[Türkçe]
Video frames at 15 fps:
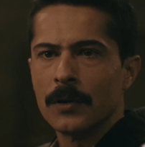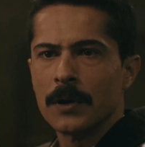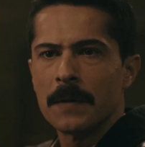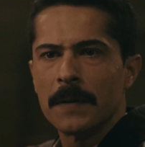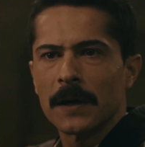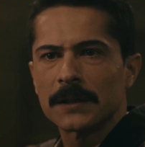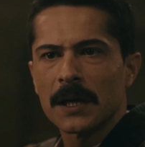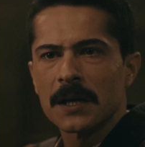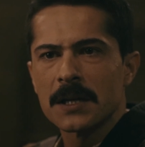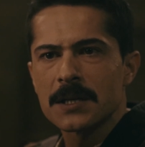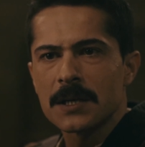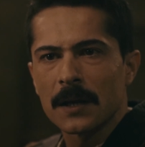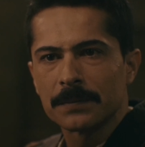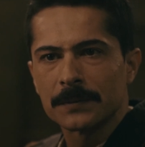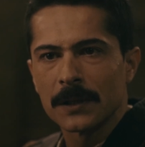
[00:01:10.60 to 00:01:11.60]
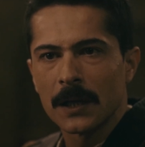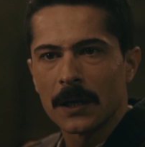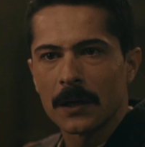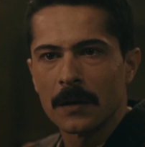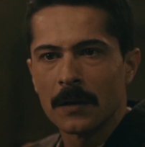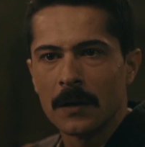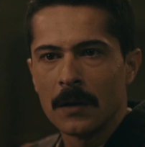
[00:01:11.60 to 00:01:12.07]
Böyle bir hatayı nasıl yaptılar?
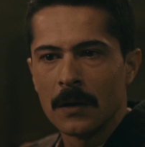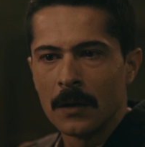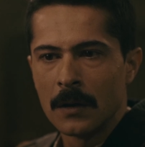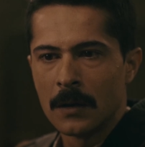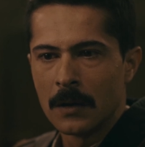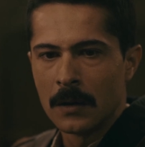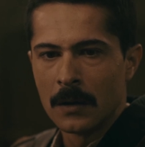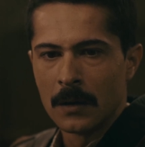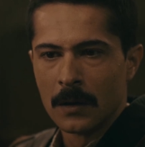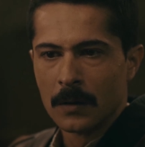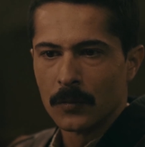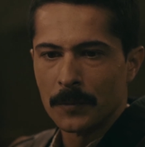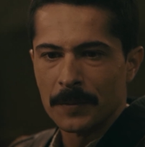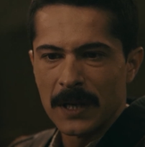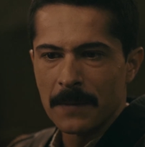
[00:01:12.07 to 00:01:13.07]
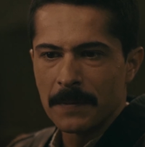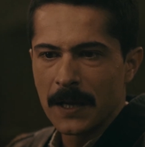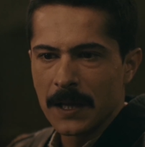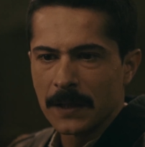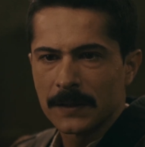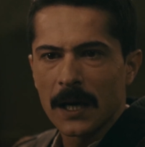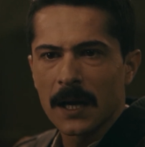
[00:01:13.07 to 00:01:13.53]
Bu bile
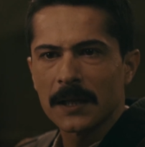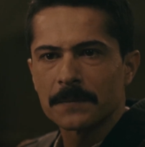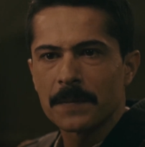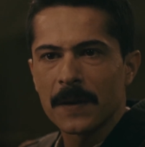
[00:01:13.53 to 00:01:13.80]
bile intihar